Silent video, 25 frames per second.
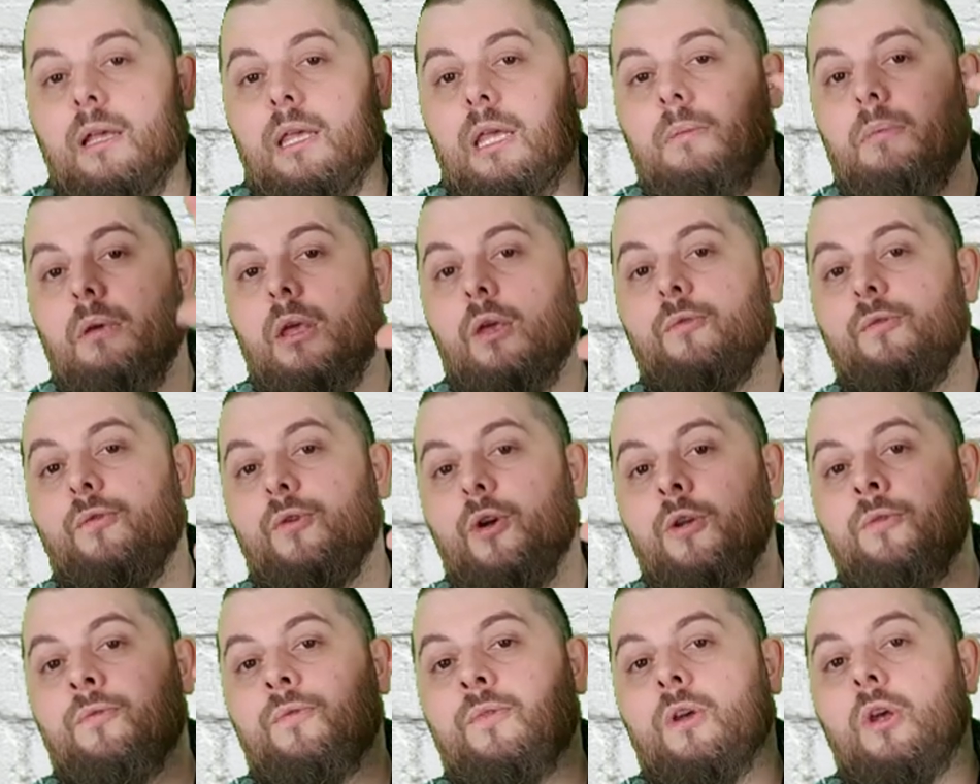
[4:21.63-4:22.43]
Gebe ich
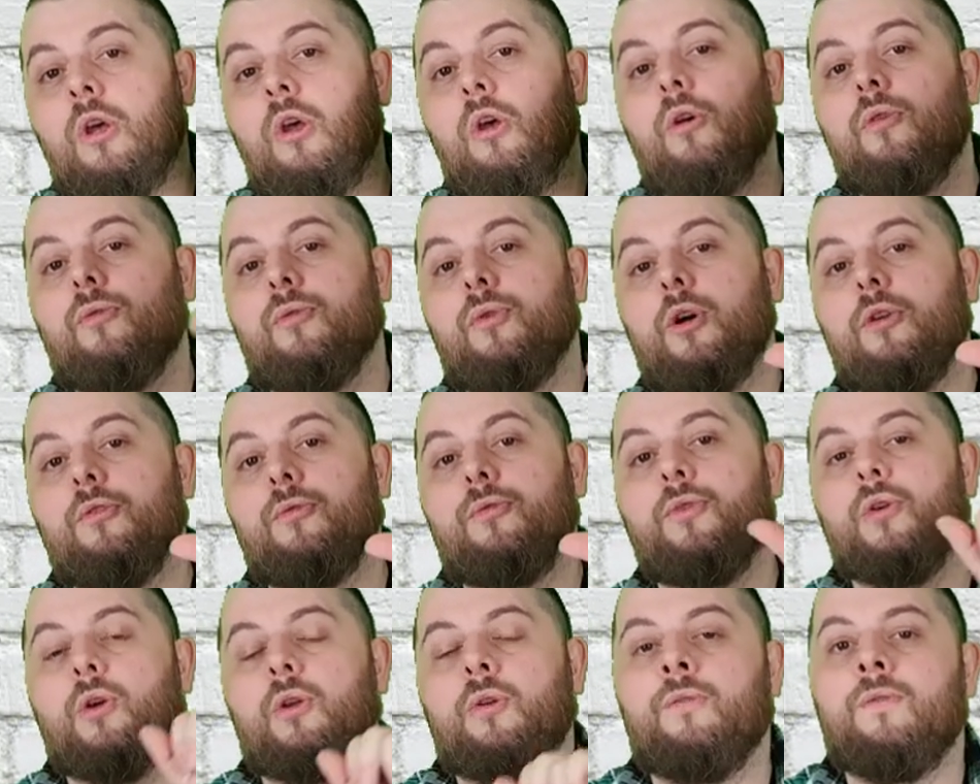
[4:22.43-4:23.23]
5 von
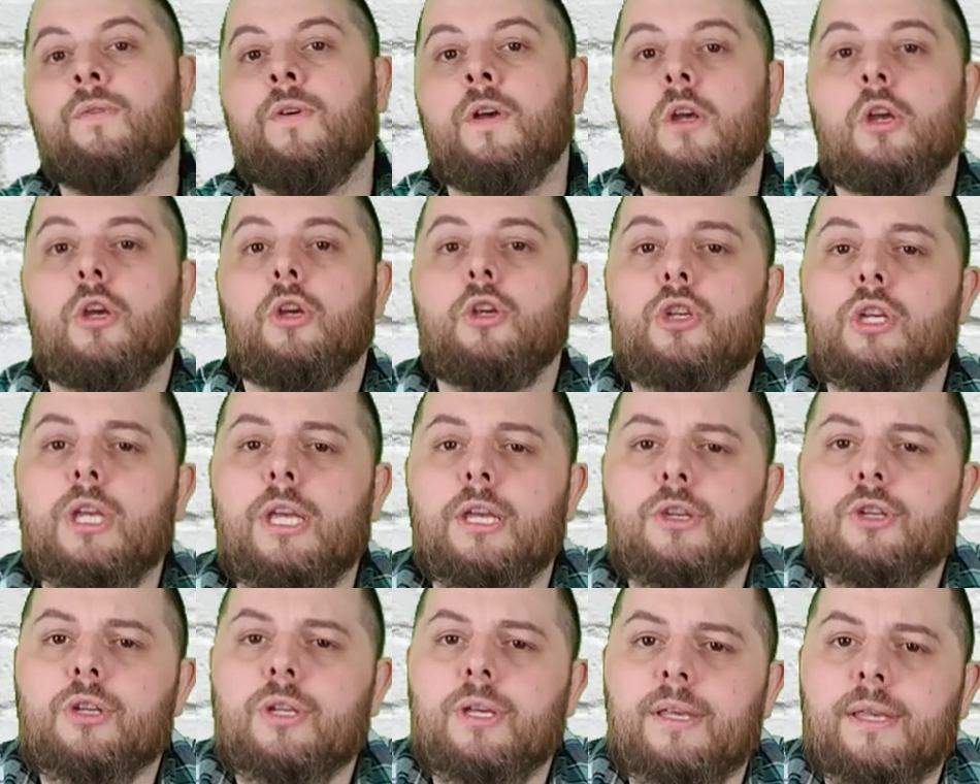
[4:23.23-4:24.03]
5,
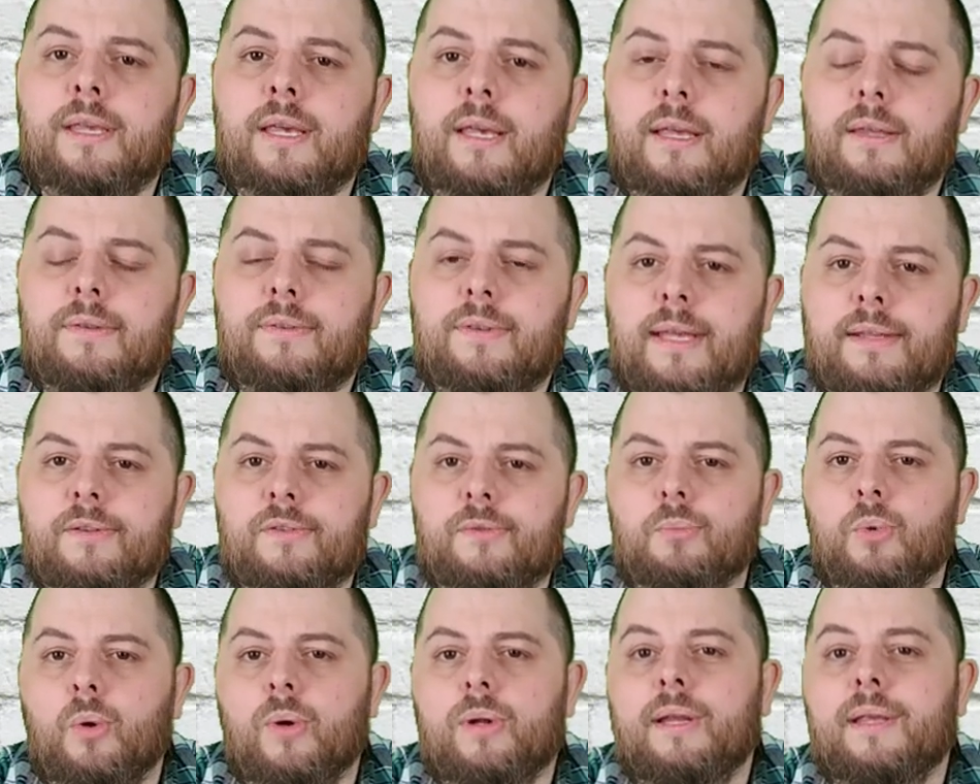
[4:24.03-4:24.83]
Schrägstrich
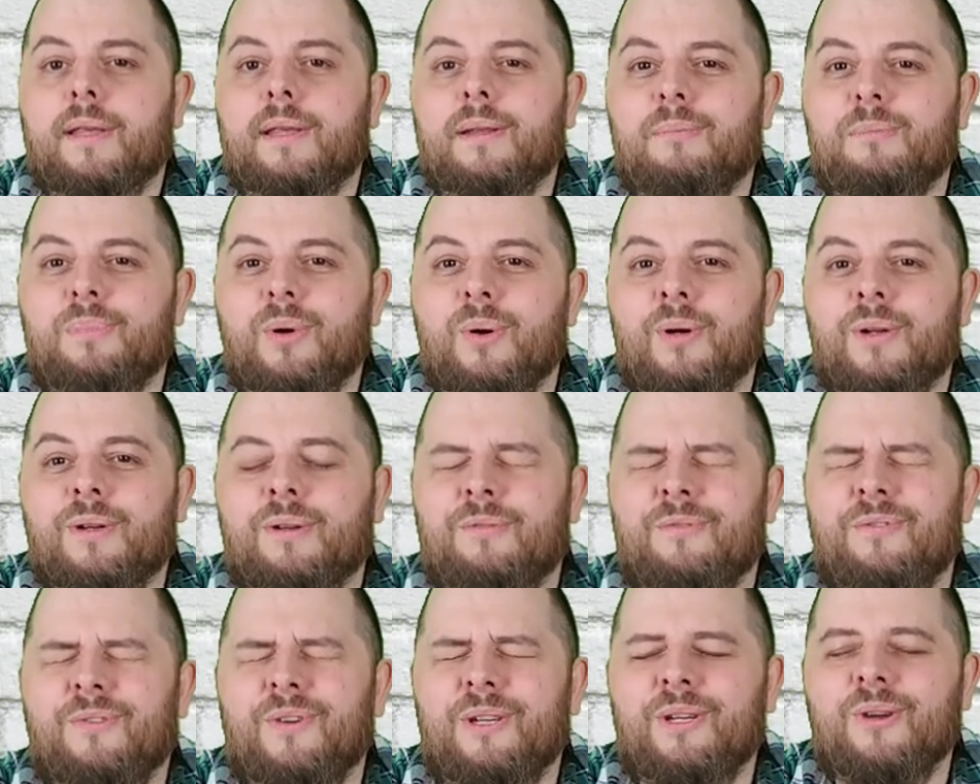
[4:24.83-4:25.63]
sechs möglichen
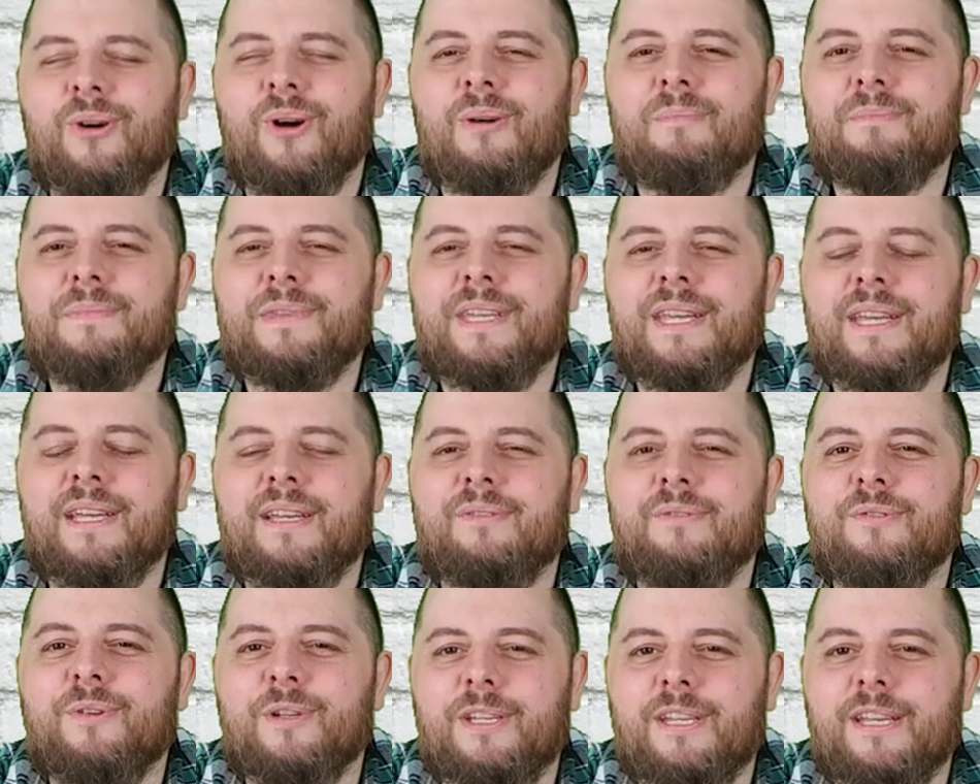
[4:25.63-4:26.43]
Punkten für die Optik,
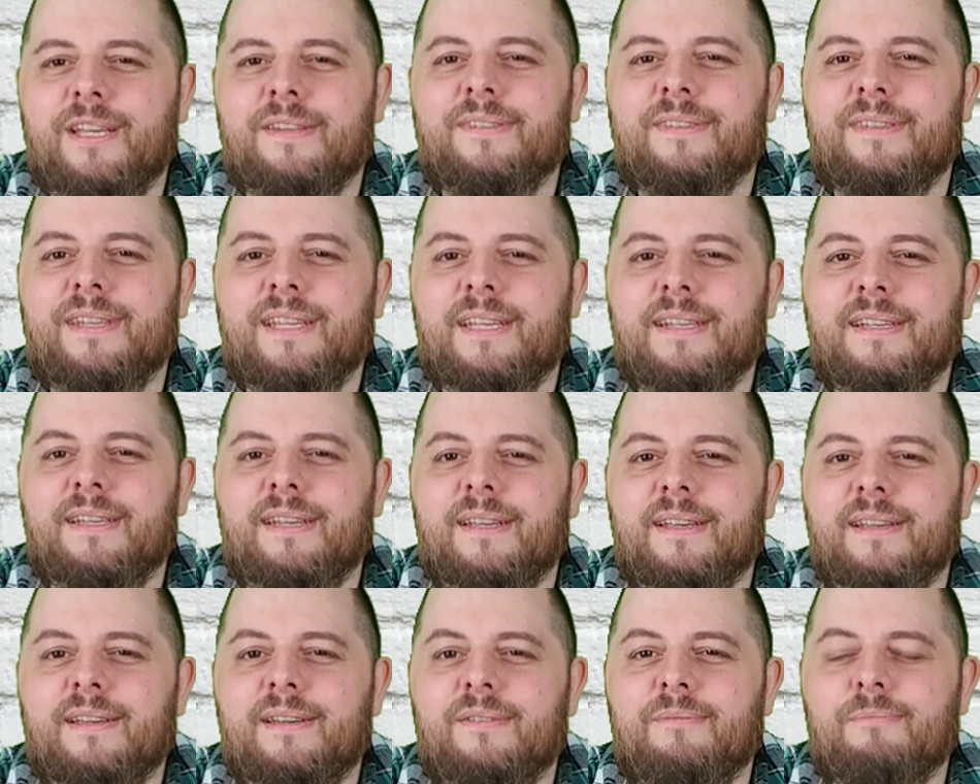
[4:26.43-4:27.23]
für die
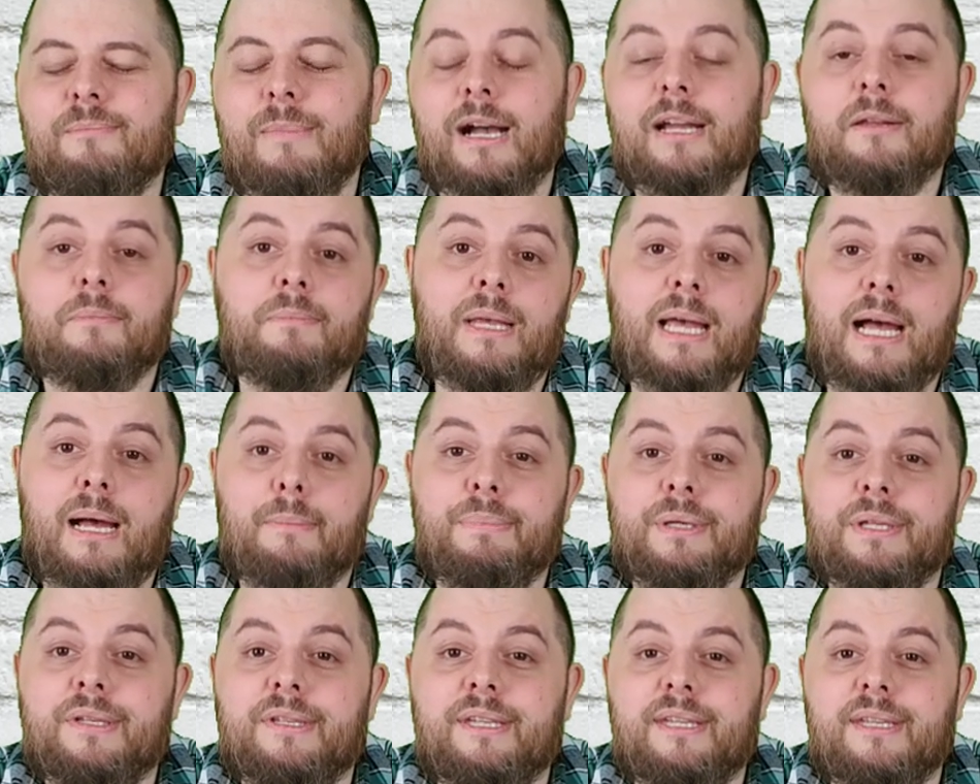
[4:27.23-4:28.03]
Ästhetik, macht mir
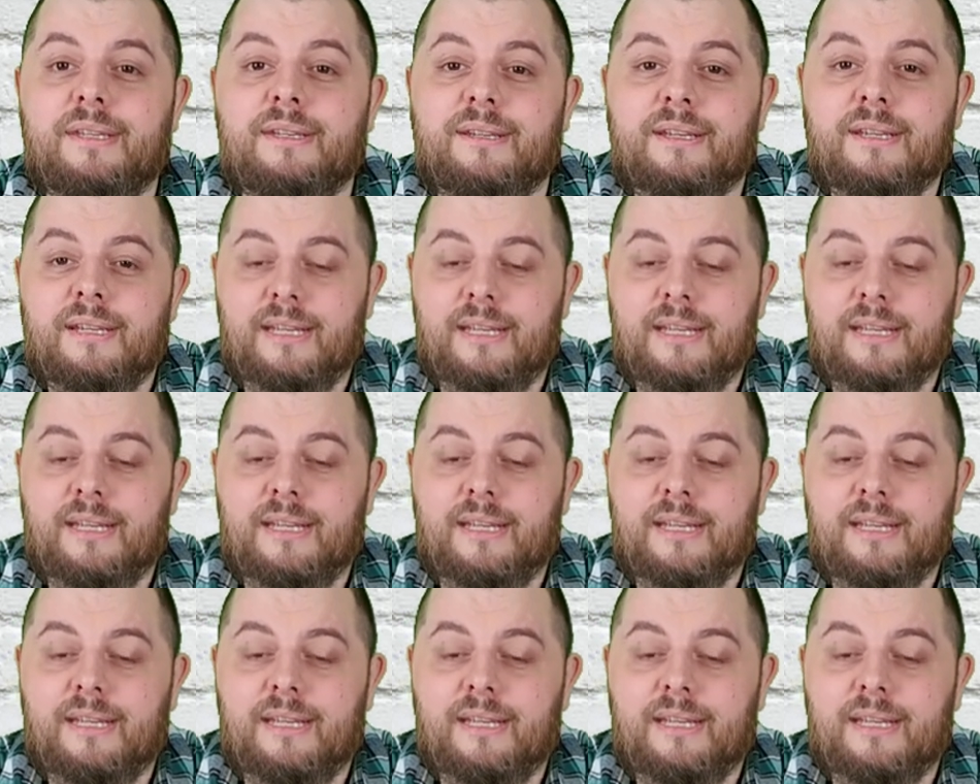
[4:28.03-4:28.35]
Appetit.